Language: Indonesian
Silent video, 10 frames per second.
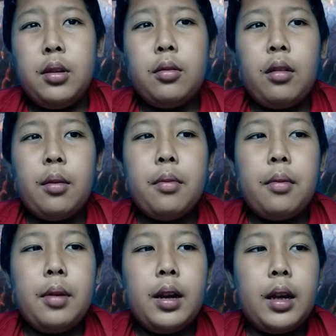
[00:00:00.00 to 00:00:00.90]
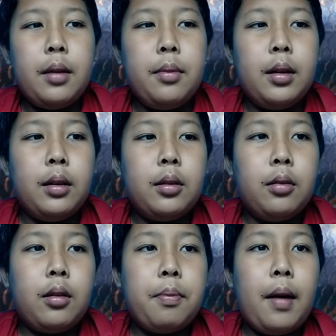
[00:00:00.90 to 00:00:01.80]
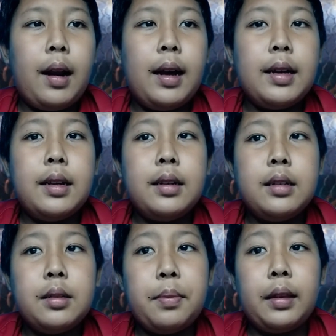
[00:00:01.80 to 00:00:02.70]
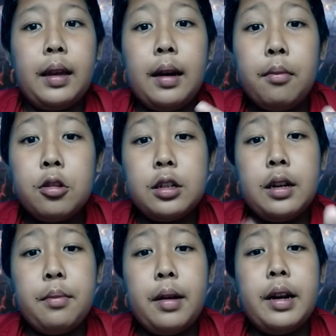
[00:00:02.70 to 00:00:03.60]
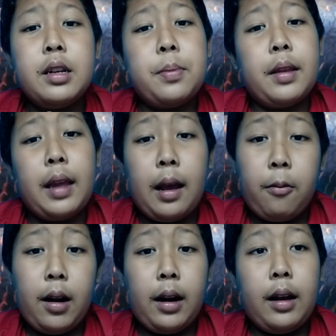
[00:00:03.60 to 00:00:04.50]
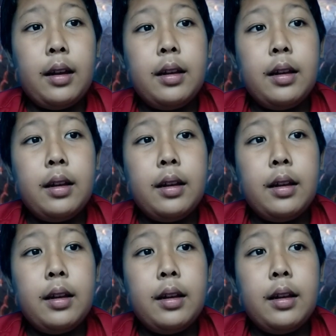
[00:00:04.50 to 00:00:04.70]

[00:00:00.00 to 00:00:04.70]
Bentuknya memiliki bentuk kepala seperti gabus dan badan seperti arwana.